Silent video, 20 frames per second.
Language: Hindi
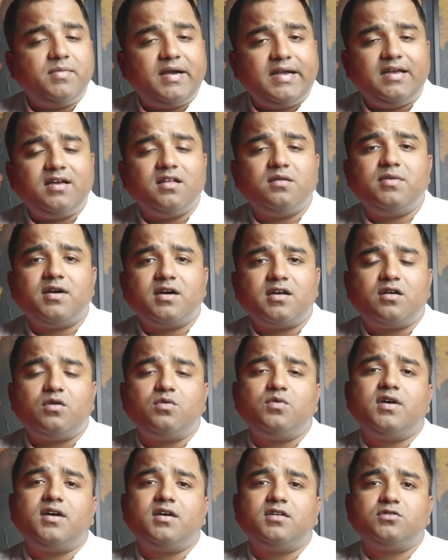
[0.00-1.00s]
मेडिकल
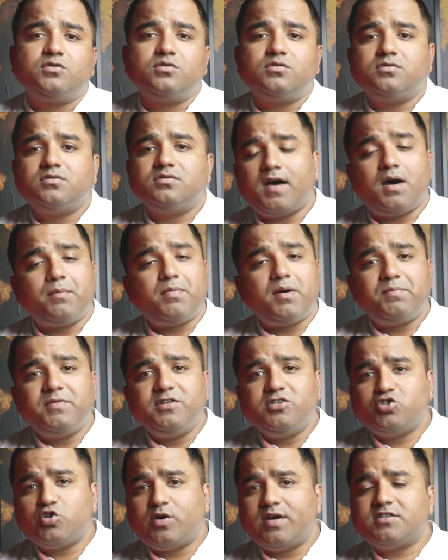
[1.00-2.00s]
बैकग्राउंड है तो आप
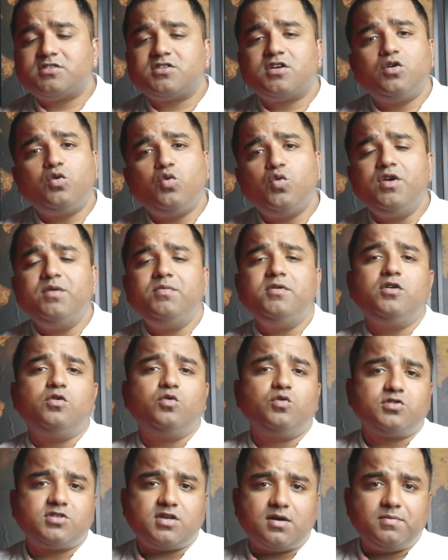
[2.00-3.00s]
अपनी चॉइस का कोई भी
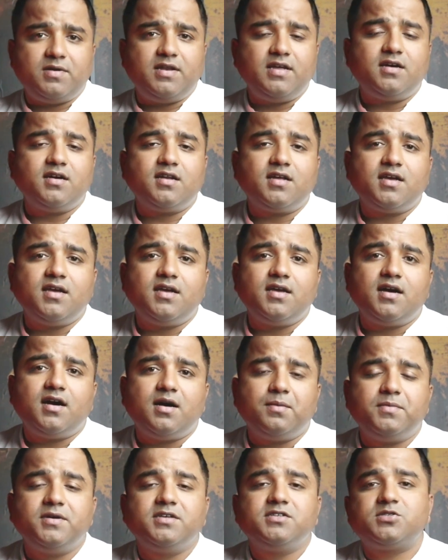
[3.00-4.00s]
कोर्स आप लेकर के
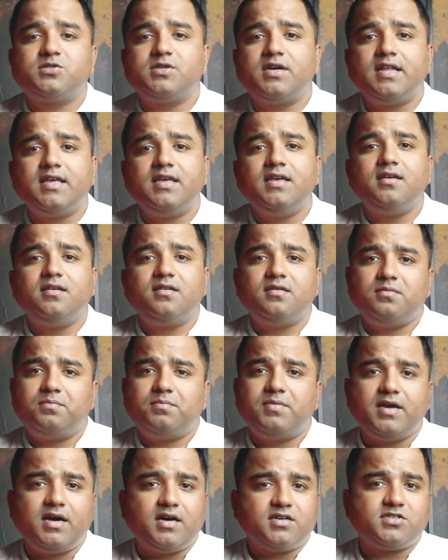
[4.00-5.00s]
यहाँ पे स्टडी
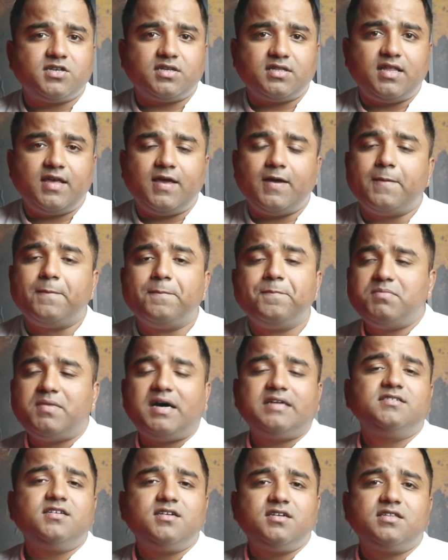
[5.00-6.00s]
पे आ सकते हैं
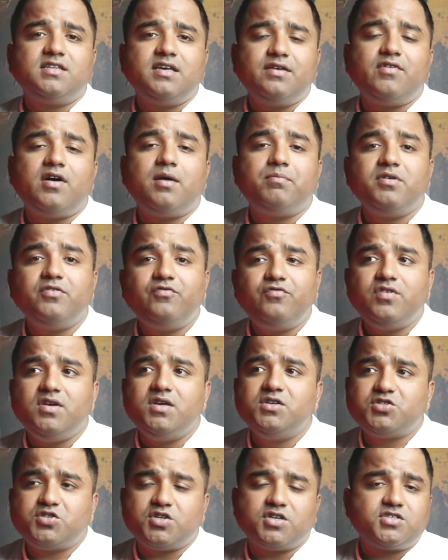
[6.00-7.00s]
बात करते हैं वहाँ पे
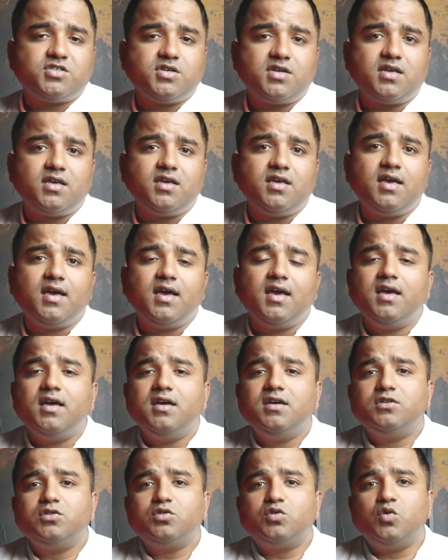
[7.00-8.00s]
फ़ी स्ट्रक्चर की
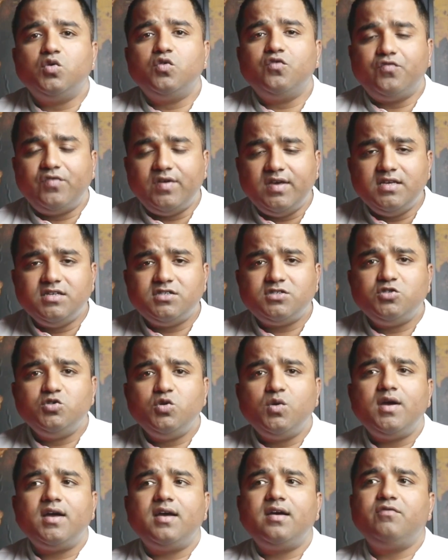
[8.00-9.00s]
तो फीस
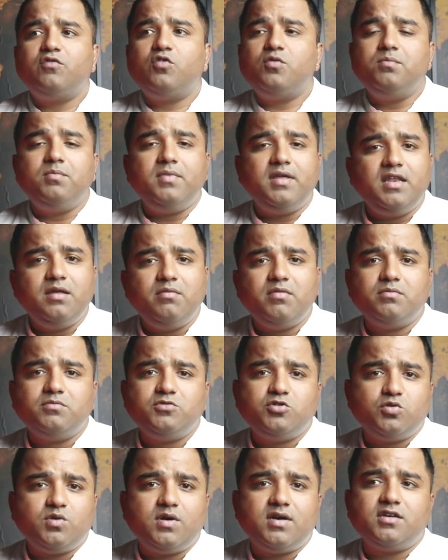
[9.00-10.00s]
जो है वो मिनिमम
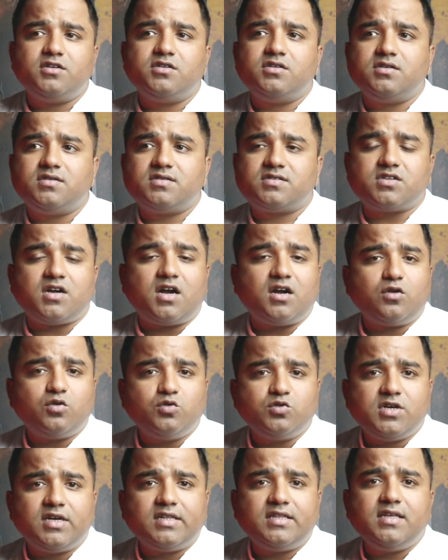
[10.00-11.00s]
जो है स्टार्ट
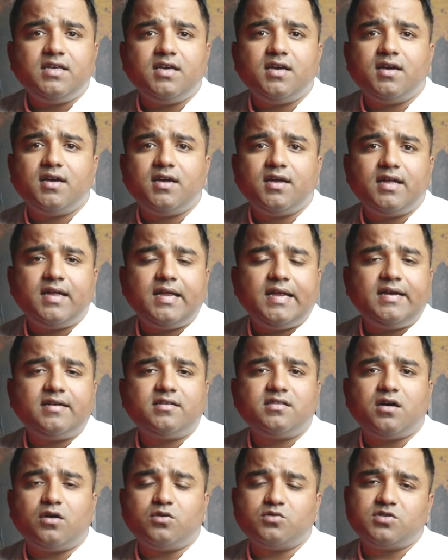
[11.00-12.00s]
हो जाती है
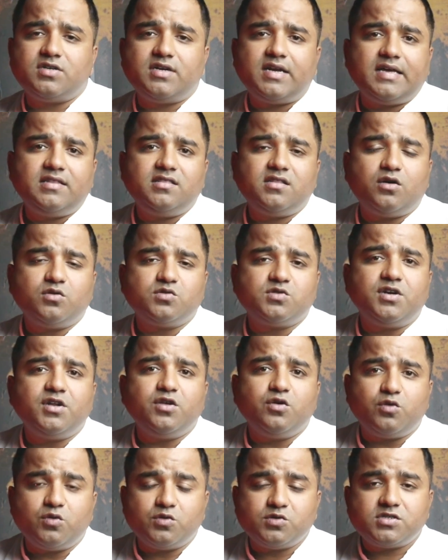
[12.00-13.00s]
एट थाउजेंड नाइन थाउजेंड
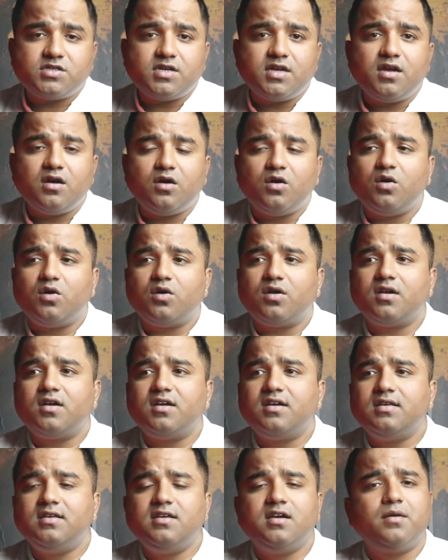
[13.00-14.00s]
यूरो से और
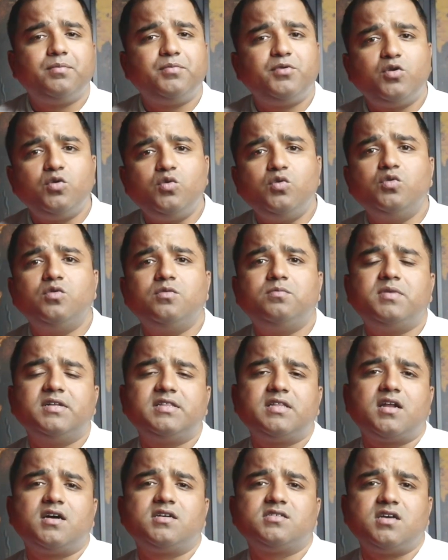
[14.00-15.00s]
ये अप टू
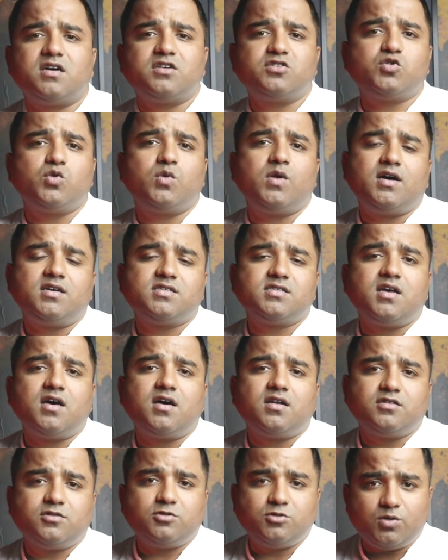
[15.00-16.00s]
पंद्रह हज़ार सोलह
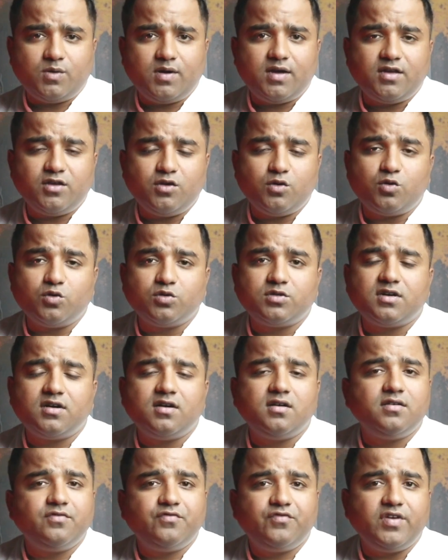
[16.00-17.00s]
हज़ार जो है यूरो
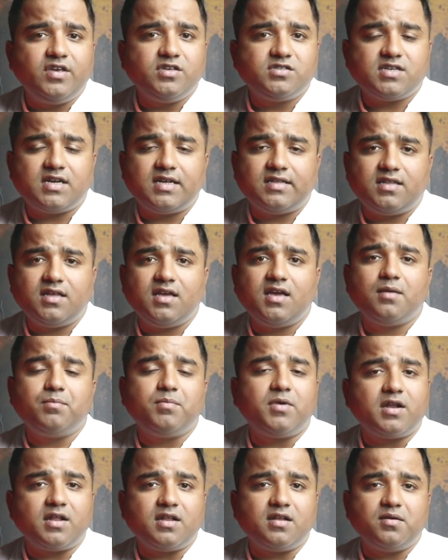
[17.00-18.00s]
तक फीस रहती है
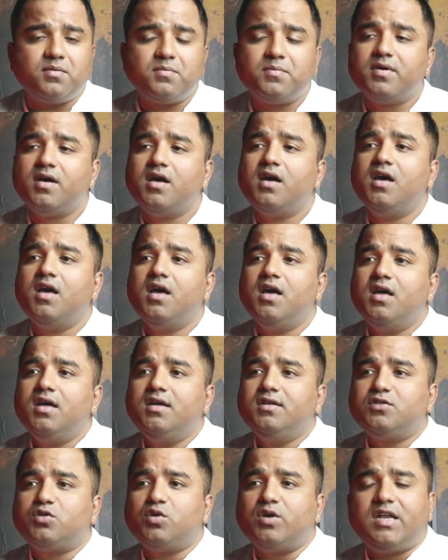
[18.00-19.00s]
पर एनम
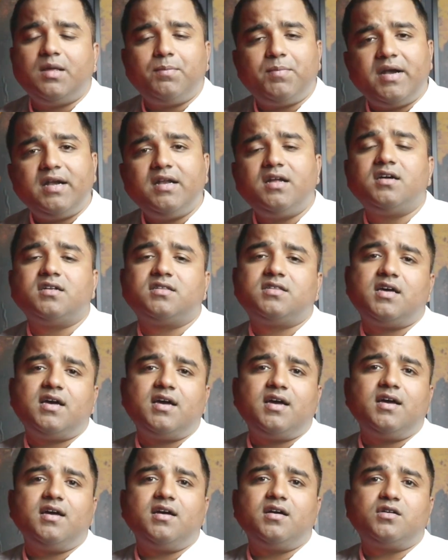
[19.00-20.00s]
तो डिपेंड करता
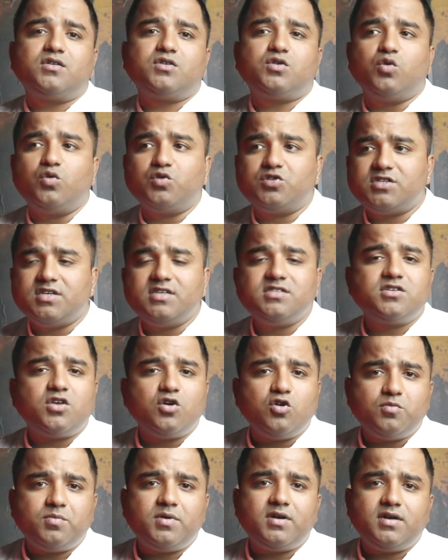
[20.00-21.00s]
है कोर्सेज़
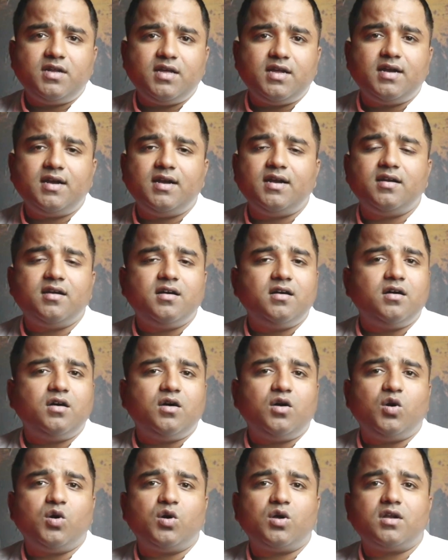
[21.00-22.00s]
के ऊपर ठीक है
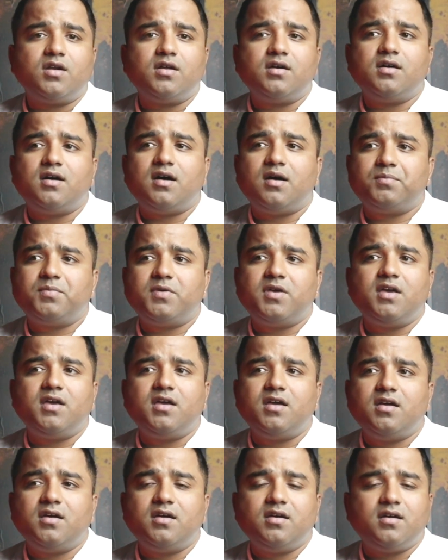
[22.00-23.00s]
और आपके